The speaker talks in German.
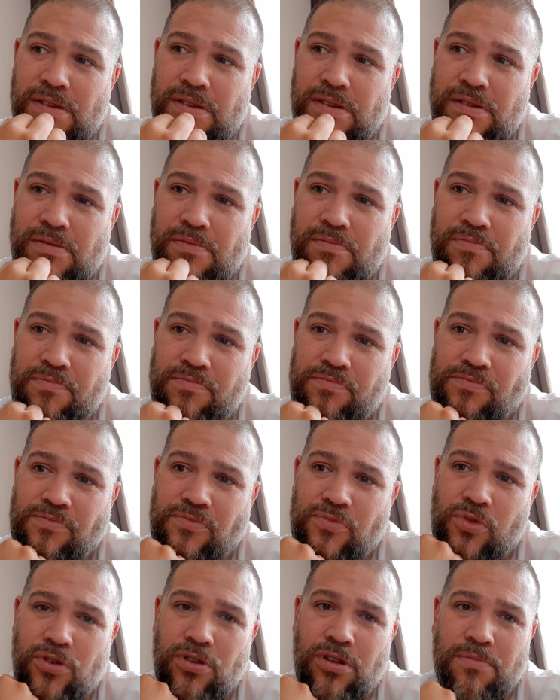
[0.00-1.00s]
ähm,
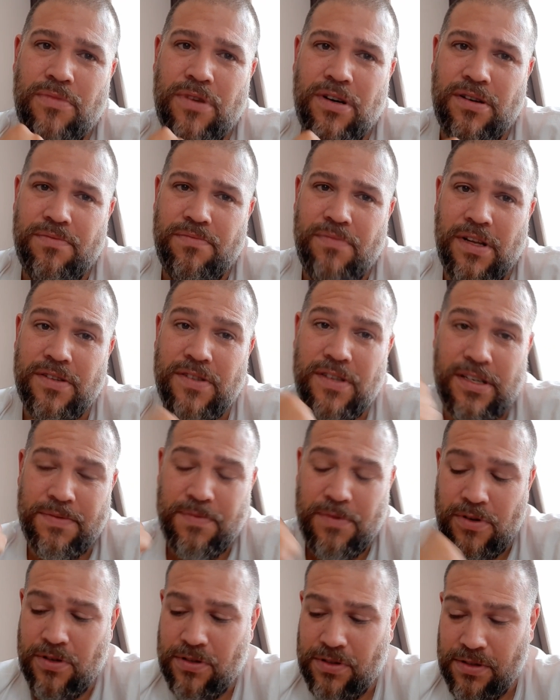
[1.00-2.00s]
Urlaub machen. Also
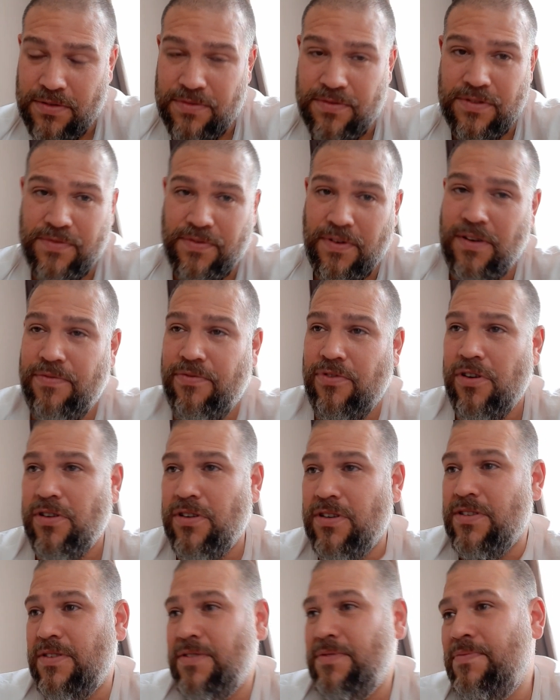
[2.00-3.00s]
erstmal Leute, es war
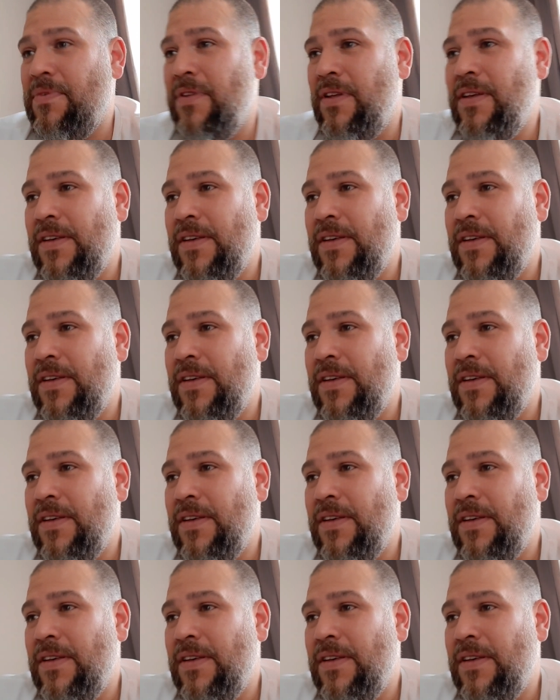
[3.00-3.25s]
folgendes.